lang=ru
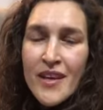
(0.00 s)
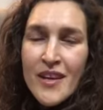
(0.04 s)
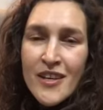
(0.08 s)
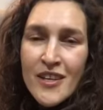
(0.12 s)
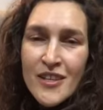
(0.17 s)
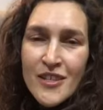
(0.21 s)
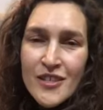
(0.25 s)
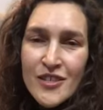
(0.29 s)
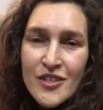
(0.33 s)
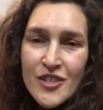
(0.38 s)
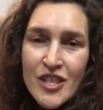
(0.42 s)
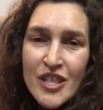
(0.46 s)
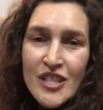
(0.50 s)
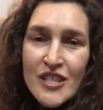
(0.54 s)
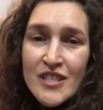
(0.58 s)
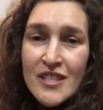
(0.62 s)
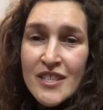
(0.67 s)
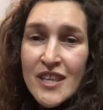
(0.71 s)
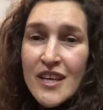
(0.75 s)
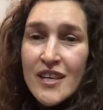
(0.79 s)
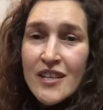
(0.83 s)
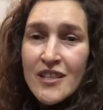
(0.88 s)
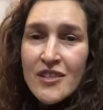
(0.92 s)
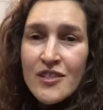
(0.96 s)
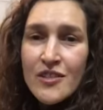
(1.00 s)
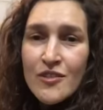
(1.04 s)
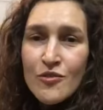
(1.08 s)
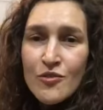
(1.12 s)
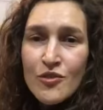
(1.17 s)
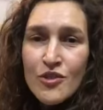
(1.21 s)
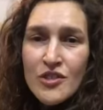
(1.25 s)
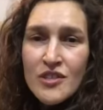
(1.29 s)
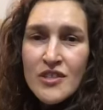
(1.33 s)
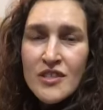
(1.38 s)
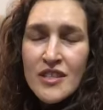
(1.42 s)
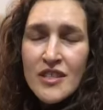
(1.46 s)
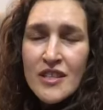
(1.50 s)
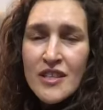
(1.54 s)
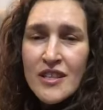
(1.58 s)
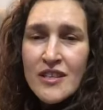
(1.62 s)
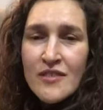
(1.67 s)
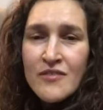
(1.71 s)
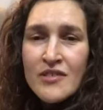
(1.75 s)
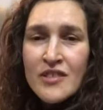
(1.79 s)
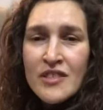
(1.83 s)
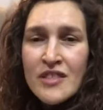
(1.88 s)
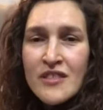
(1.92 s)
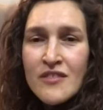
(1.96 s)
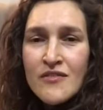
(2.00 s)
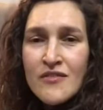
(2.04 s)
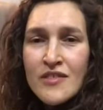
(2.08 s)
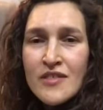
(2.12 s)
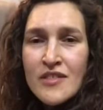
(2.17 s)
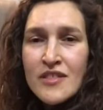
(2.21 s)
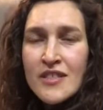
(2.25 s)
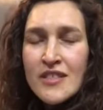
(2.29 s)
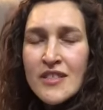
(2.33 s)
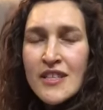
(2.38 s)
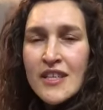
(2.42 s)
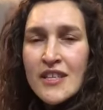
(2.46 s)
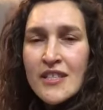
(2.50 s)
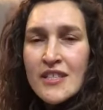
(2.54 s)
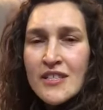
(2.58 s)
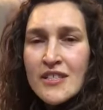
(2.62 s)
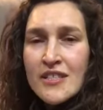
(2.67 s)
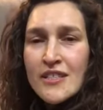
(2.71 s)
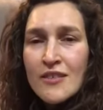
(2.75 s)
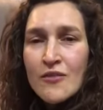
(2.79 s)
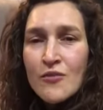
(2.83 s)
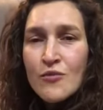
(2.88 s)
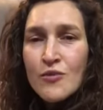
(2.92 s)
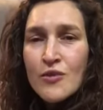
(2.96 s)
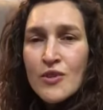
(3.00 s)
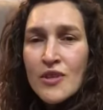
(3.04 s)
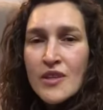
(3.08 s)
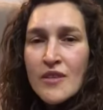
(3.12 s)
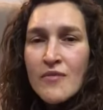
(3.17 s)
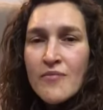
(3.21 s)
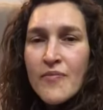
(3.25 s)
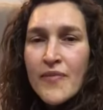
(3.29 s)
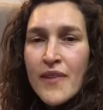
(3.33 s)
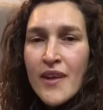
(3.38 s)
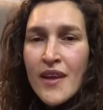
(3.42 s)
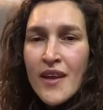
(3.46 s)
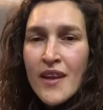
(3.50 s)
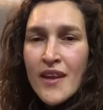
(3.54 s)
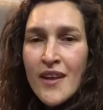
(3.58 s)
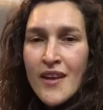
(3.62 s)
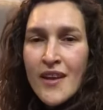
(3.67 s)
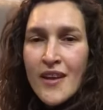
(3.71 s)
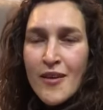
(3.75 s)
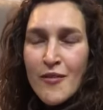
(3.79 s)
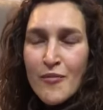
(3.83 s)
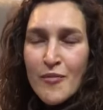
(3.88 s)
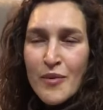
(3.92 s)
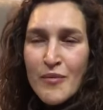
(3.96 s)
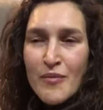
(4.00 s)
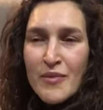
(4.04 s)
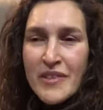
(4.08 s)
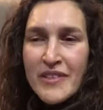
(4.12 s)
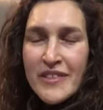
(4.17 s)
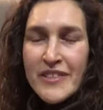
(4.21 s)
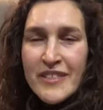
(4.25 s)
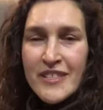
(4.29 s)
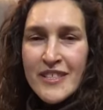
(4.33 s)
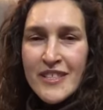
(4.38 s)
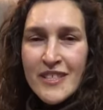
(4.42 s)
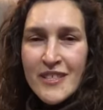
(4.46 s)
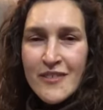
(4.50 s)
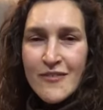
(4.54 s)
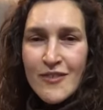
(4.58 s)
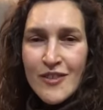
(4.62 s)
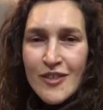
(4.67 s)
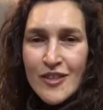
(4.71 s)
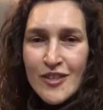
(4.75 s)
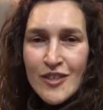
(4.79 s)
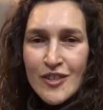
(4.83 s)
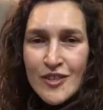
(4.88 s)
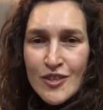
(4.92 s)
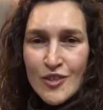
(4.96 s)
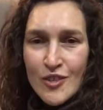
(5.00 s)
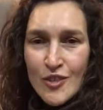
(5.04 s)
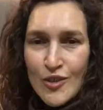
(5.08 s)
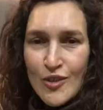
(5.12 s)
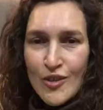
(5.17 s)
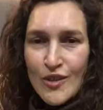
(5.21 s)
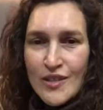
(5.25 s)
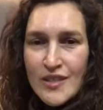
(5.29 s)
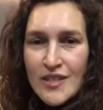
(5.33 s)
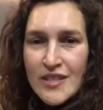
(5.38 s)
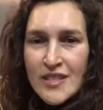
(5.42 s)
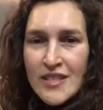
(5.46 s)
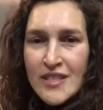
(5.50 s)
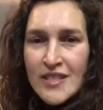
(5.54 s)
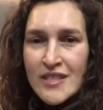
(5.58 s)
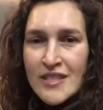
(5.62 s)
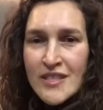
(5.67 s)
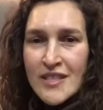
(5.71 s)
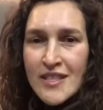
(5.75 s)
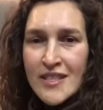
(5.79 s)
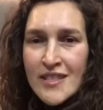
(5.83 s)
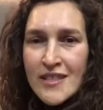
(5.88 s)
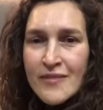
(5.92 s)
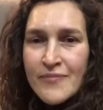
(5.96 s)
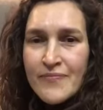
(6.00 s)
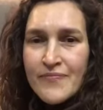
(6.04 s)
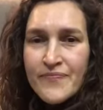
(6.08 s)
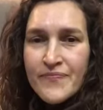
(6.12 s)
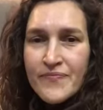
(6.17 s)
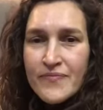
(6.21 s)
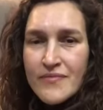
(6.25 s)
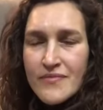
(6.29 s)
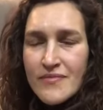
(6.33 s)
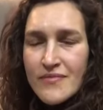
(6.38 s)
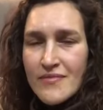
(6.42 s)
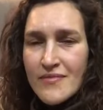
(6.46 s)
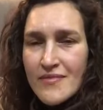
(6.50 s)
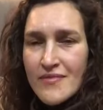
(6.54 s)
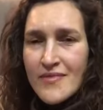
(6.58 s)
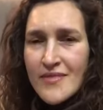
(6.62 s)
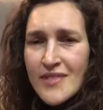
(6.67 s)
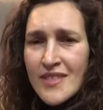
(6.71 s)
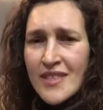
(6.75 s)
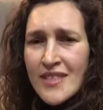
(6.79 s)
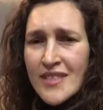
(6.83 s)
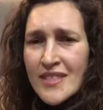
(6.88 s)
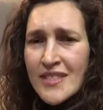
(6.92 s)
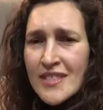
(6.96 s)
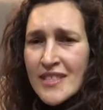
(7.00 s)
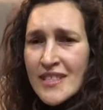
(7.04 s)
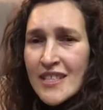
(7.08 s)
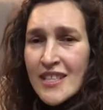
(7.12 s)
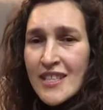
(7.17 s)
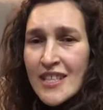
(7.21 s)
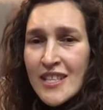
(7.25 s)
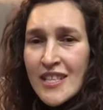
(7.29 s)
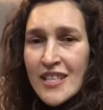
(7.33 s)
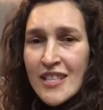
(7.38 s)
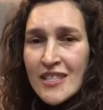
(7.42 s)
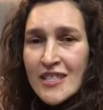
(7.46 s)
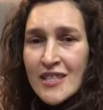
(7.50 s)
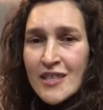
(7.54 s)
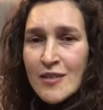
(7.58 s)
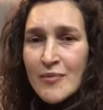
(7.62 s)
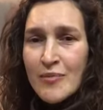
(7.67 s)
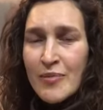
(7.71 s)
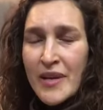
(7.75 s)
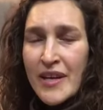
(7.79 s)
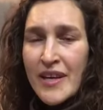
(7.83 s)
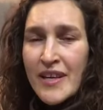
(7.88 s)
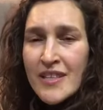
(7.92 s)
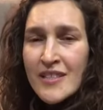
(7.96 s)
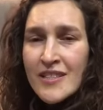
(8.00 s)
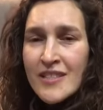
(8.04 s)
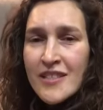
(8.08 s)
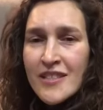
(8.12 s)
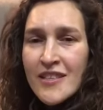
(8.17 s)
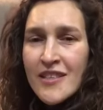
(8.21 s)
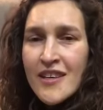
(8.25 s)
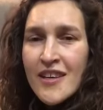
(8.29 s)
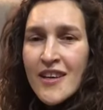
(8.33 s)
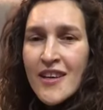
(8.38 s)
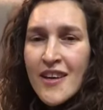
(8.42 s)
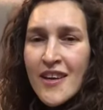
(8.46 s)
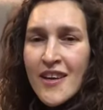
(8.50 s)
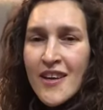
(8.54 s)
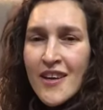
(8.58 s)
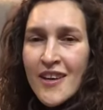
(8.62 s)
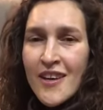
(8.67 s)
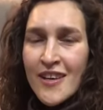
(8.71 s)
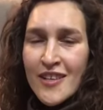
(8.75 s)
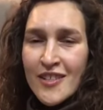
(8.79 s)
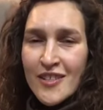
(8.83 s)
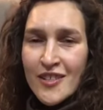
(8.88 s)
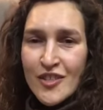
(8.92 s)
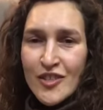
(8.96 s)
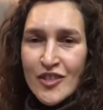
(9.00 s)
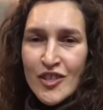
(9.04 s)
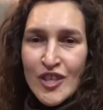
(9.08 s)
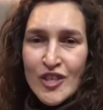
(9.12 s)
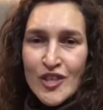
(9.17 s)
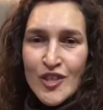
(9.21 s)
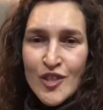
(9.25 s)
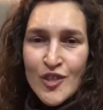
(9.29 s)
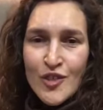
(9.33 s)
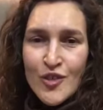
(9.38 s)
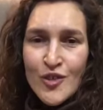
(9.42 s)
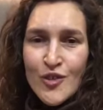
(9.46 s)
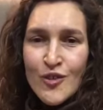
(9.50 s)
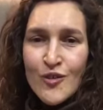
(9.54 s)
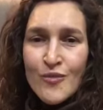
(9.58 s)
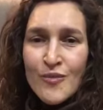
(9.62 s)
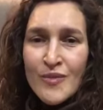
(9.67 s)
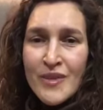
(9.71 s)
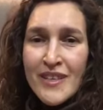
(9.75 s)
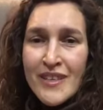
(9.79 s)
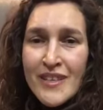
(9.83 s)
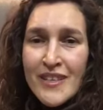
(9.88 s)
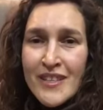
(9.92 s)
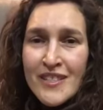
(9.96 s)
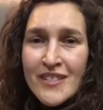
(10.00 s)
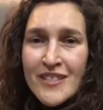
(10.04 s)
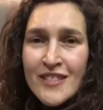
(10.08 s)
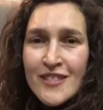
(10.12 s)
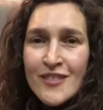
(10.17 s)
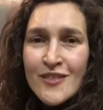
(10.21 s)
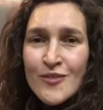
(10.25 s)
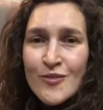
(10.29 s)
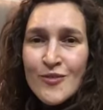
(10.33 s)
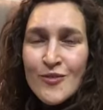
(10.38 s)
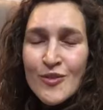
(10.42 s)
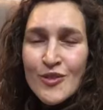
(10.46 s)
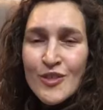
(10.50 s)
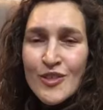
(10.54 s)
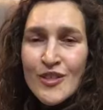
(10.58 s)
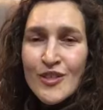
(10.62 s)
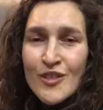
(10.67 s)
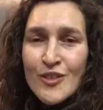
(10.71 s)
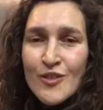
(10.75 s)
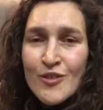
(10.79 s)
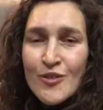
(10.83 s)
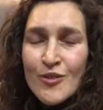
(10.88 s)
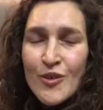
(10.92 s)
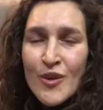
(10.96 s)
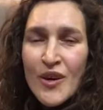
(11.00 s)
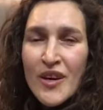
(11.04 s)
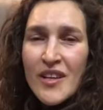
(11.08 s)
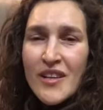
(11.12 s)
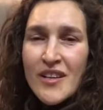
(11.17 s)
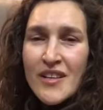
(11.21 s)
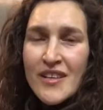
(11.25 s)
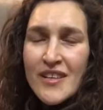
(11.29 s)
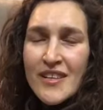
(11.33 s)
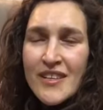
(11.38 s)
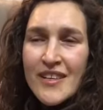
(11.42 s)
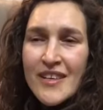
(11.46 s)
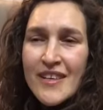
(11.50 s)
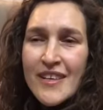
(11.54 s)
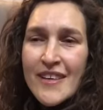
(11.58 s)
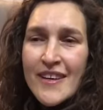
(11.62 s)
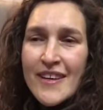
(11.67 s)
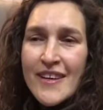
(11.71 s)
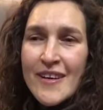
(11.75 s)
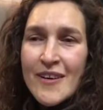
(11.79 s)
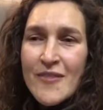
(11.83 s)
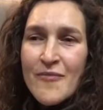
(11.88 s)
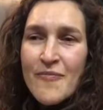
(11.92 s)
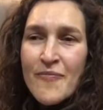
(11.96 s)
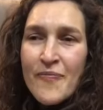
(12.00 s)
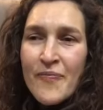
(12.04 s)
И сейчас я лично уже сделала все свои задачи за утро, помедитировала, настроилась на день, сделала разные практики. И сейчас еще у меня есть один утренний ритуал, когда я